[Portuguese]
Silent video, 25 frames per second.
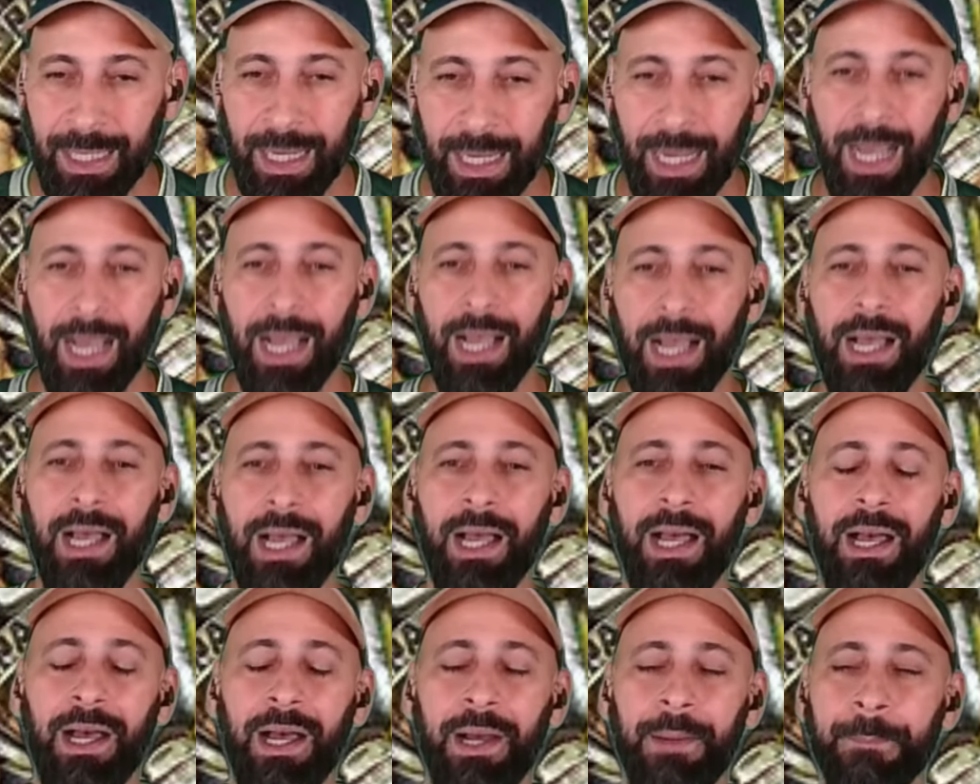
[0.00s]

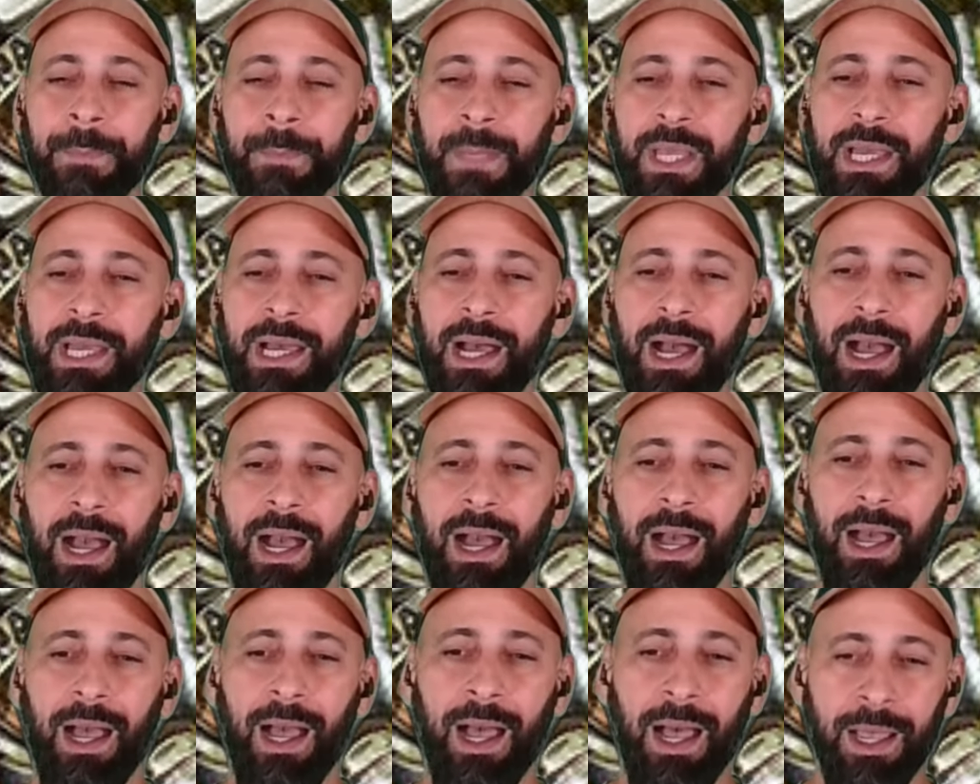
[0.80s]
A,
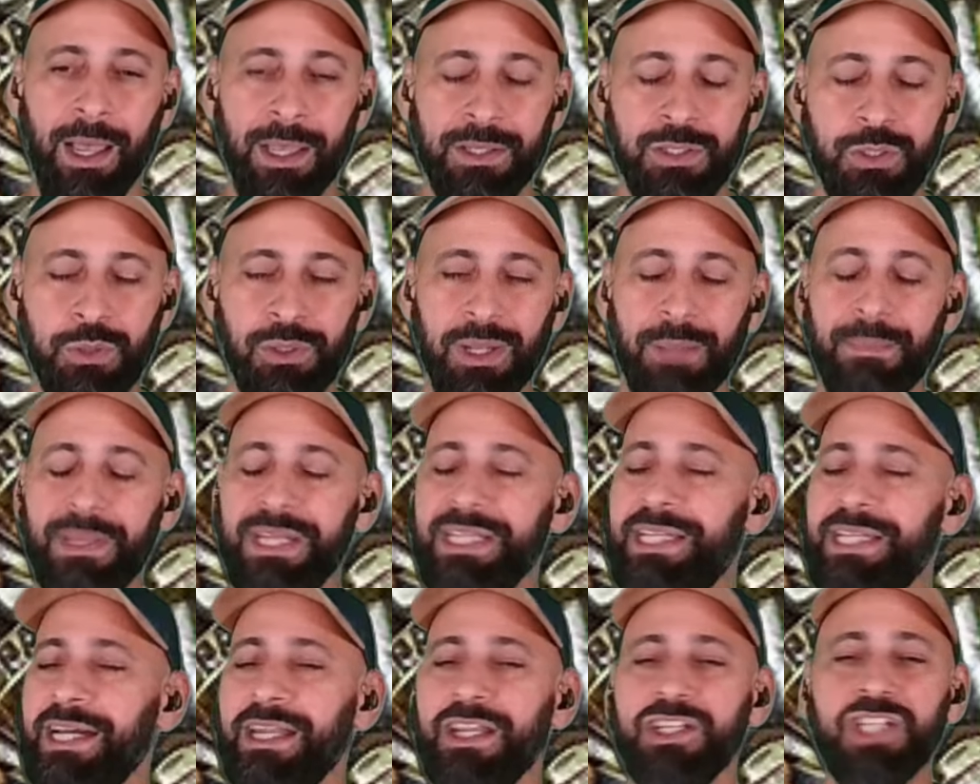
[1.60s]
a
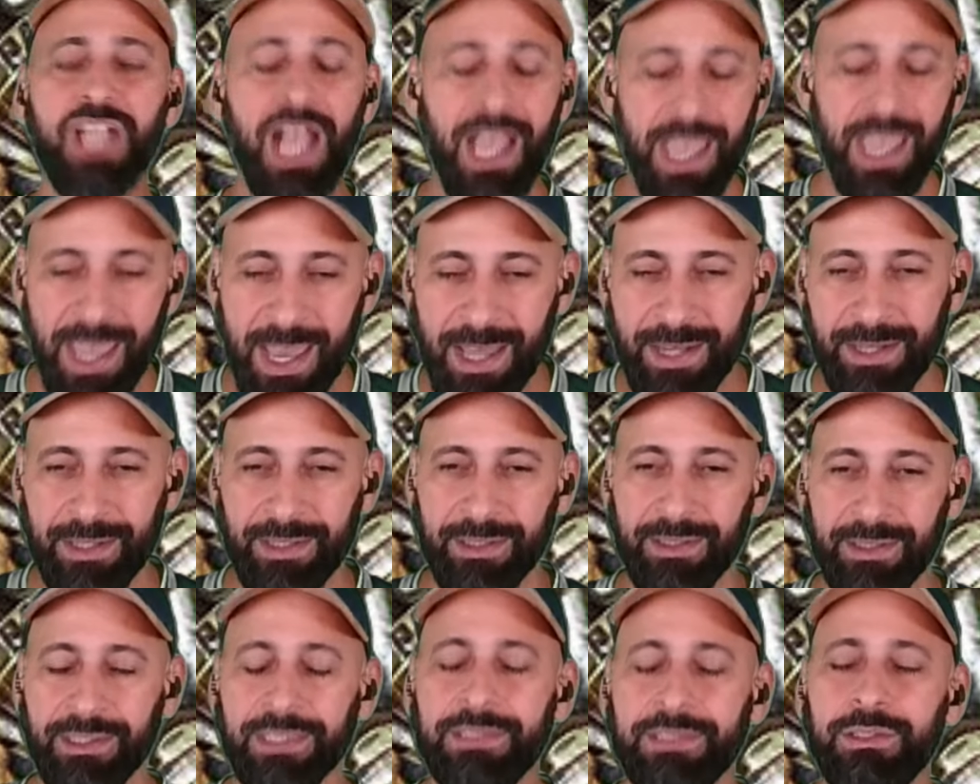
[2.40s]
Sul-Americana já
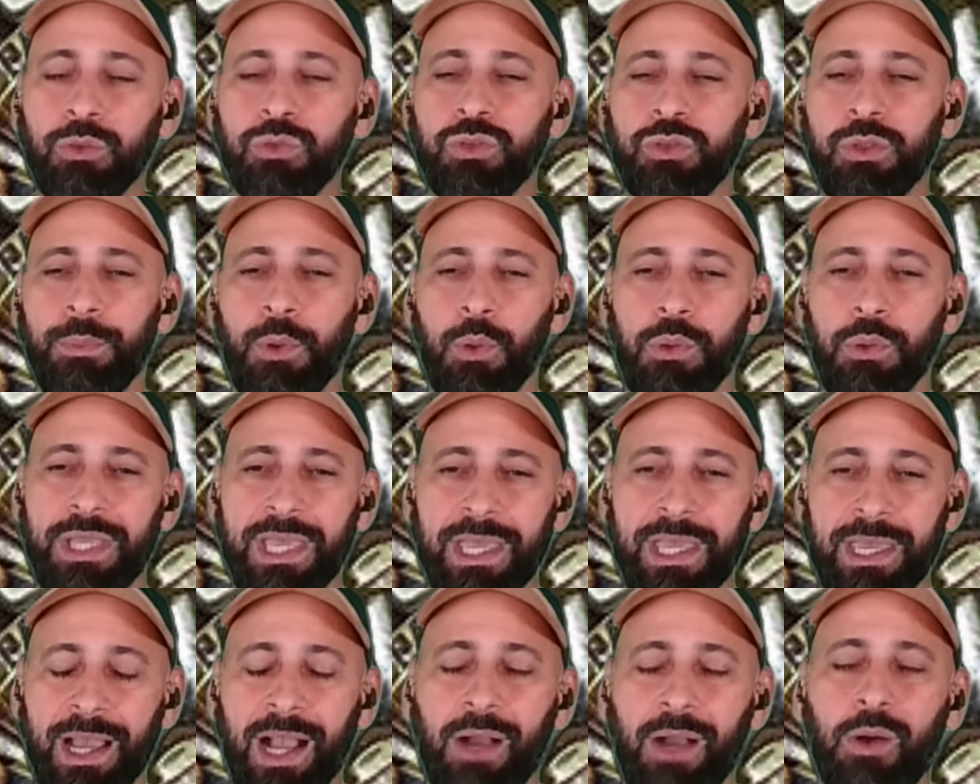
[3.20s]
era. Então sobrou o
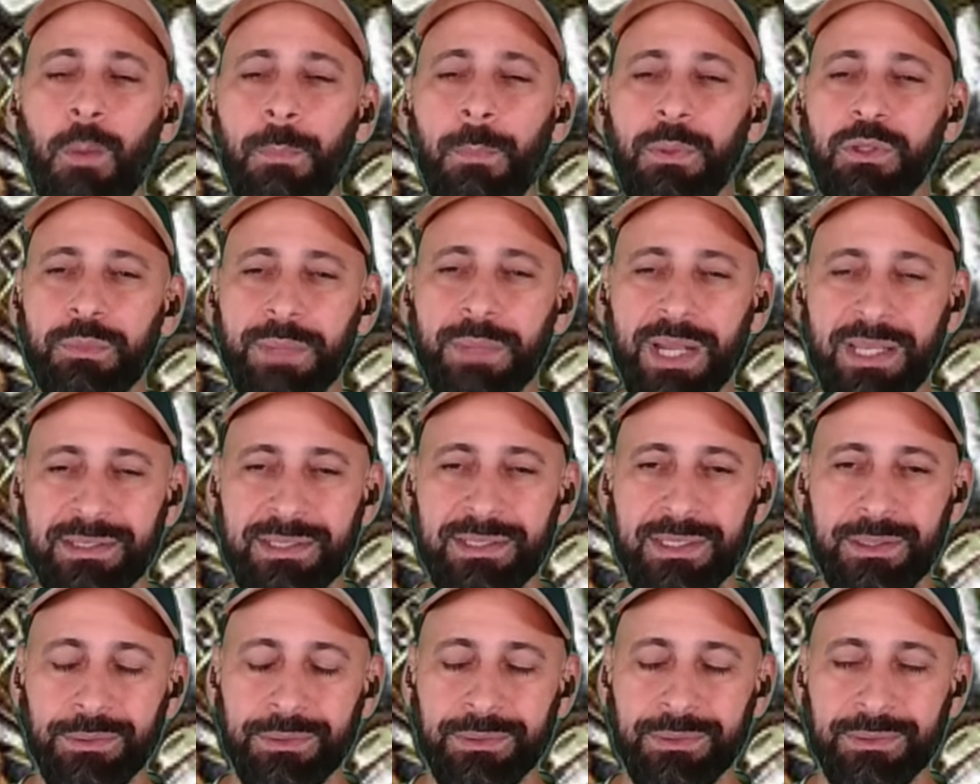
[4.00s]
quê? A Copa do
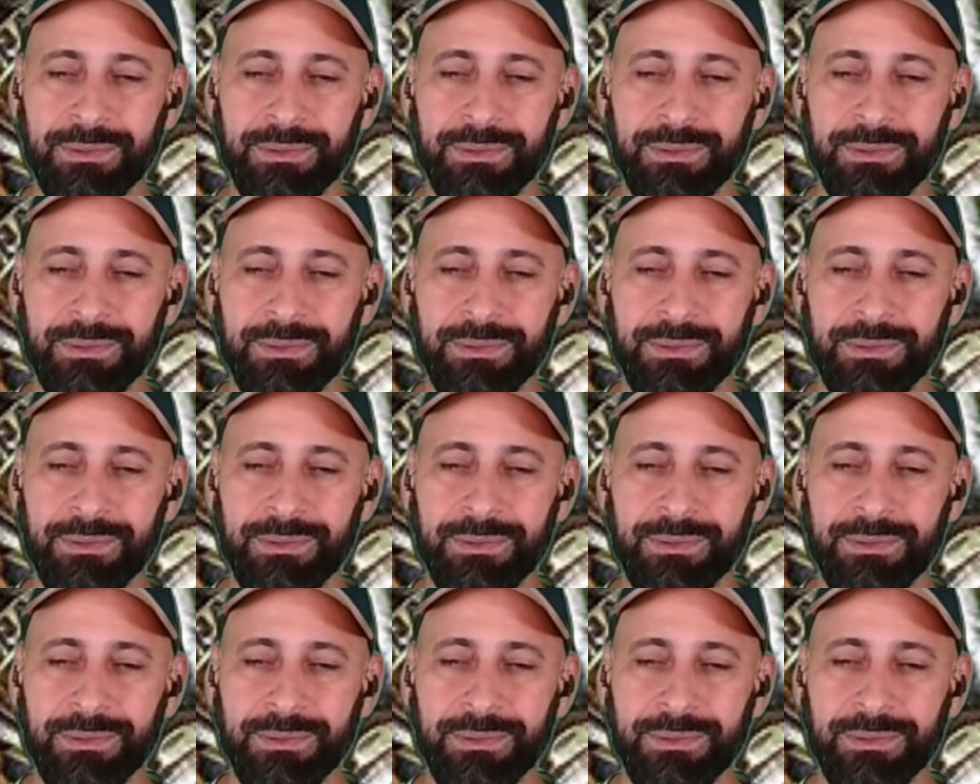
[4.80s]
Brasil.